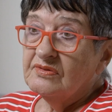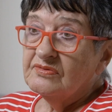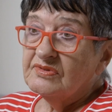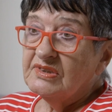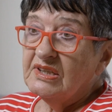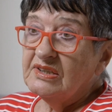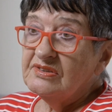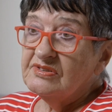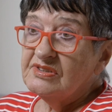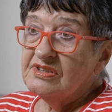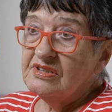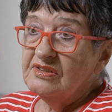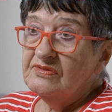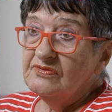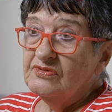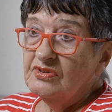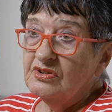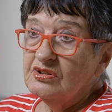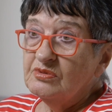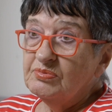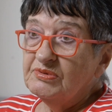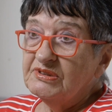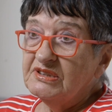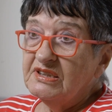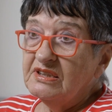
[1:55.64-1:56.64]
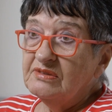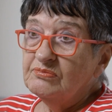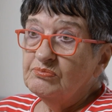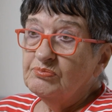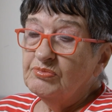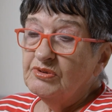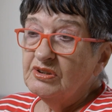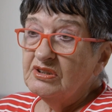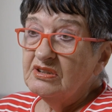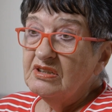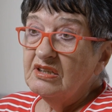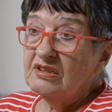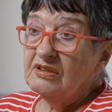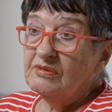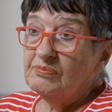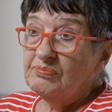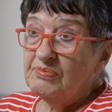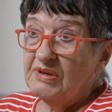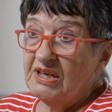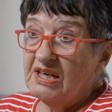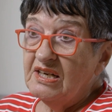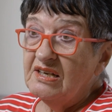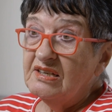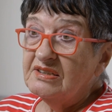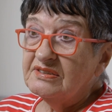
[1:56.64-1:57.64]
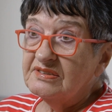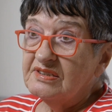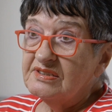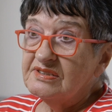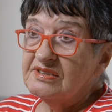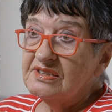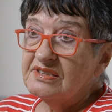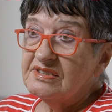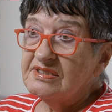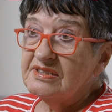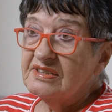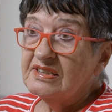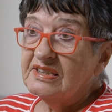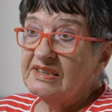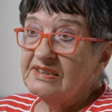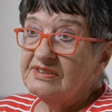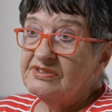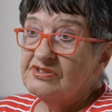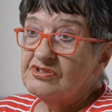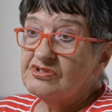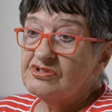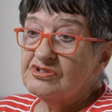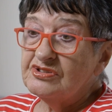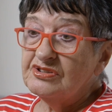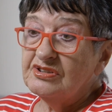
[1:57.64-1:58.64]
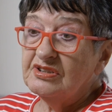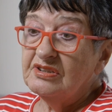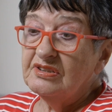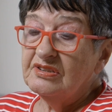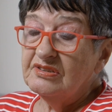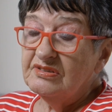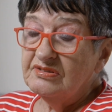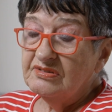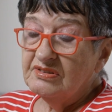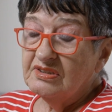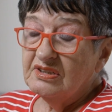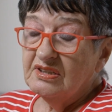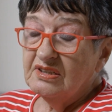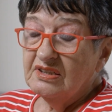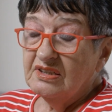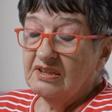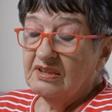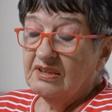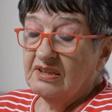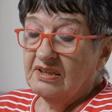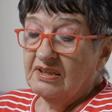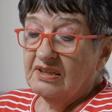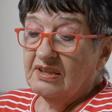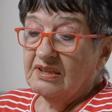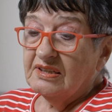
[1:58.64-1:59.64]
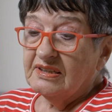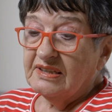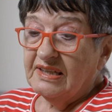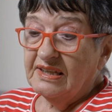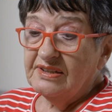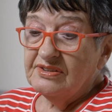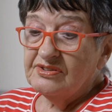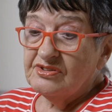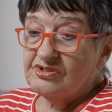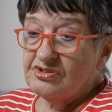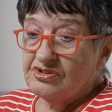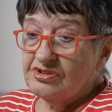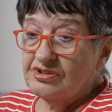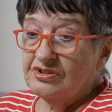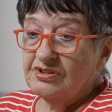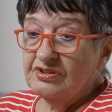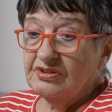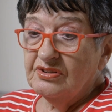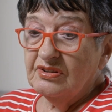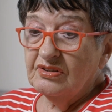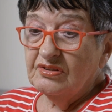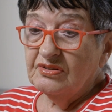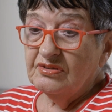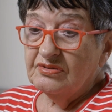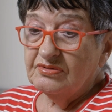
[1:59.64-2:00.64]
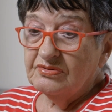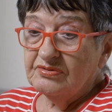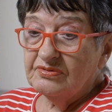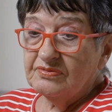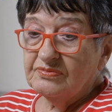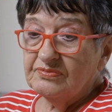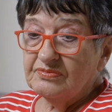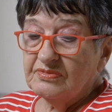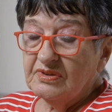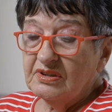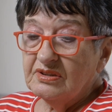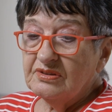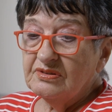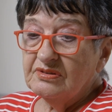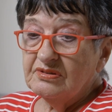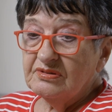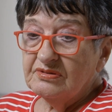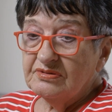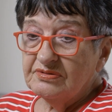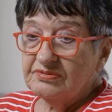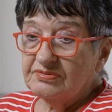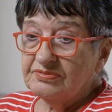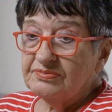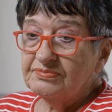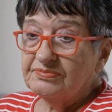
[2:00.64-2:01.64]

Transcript: Dann sind wir über den Bonner Berg. Das ist eine ganz schöne, ganz schöner äh,